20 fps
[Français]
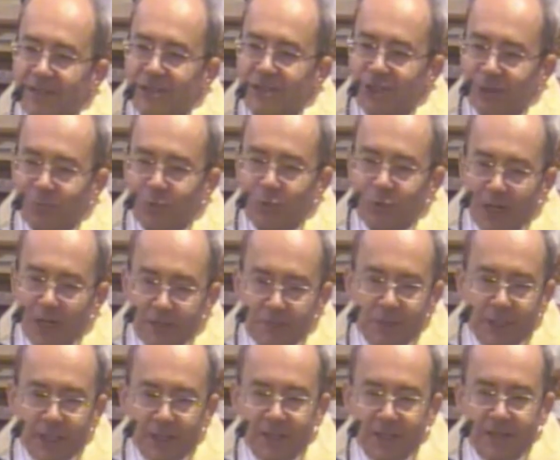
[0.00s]
j'ai pu
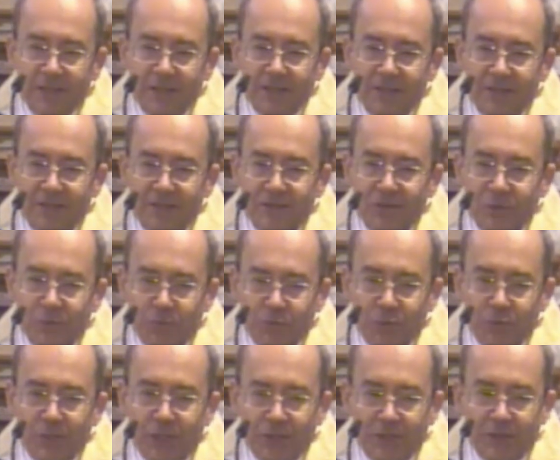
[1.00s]
l'admirer
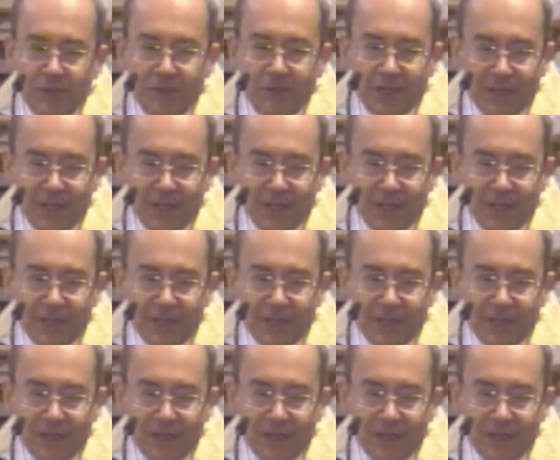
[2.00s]
depuis euh,